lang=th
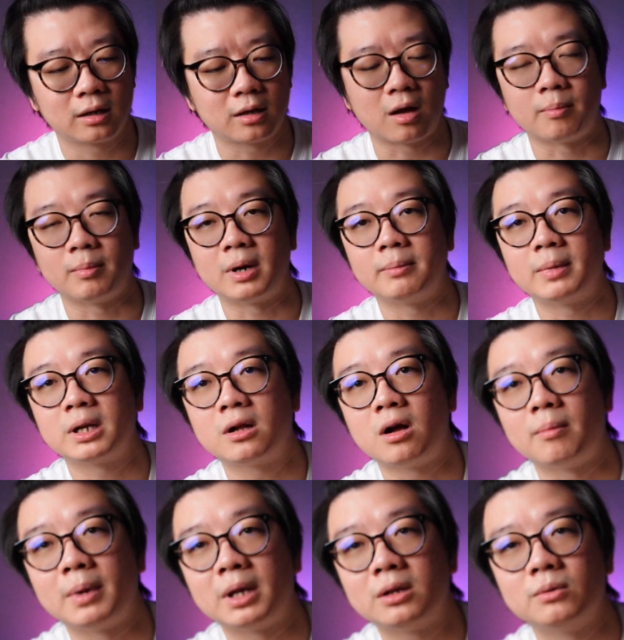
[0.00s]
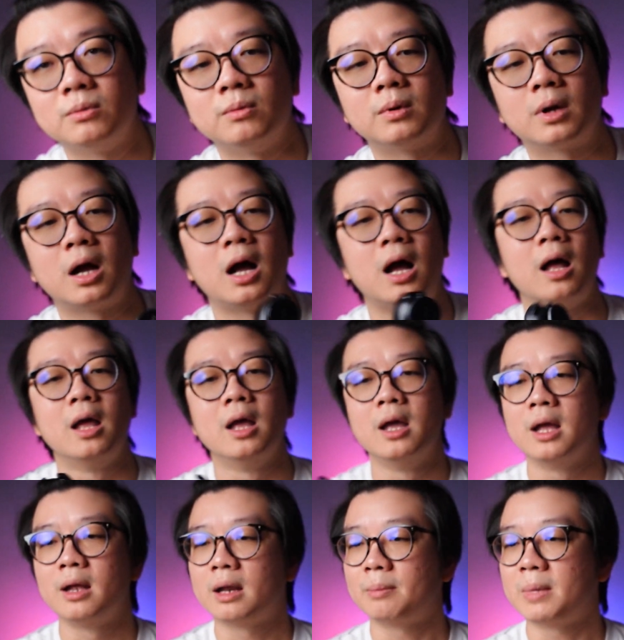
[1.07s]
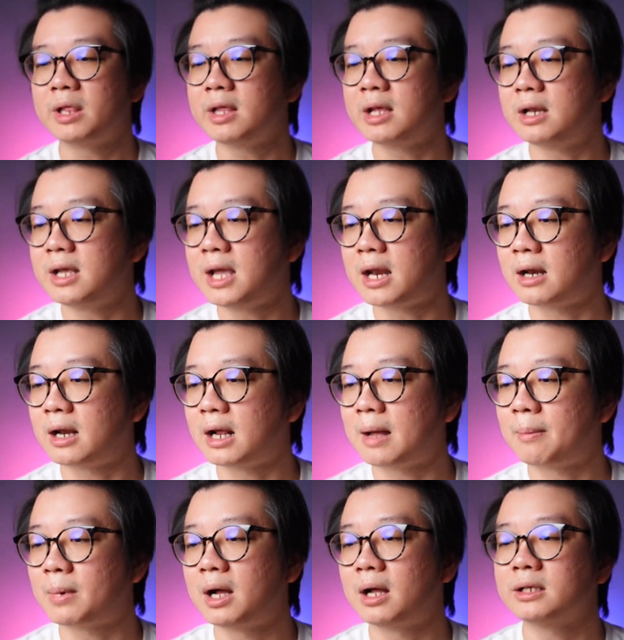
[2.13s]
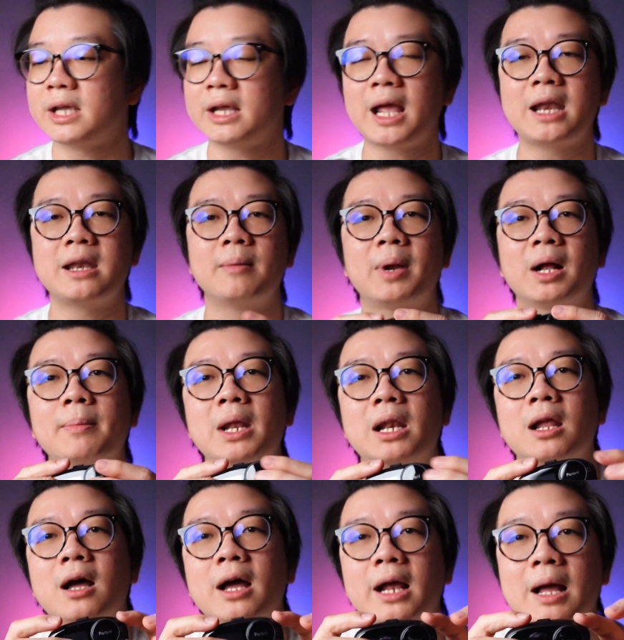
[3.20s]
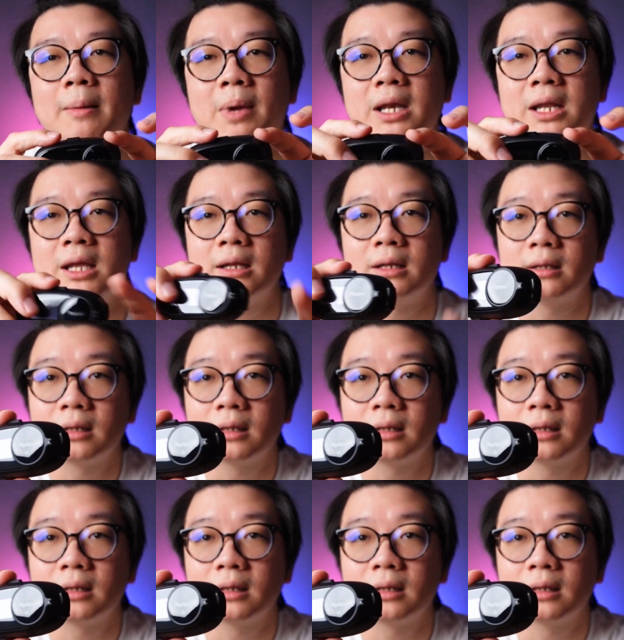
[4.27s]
กล่องมันถูก็ไม่ซีเรียสนะครับก็ใช้งานเดี๋ยวมันก็เป็นรอยครับอันนี้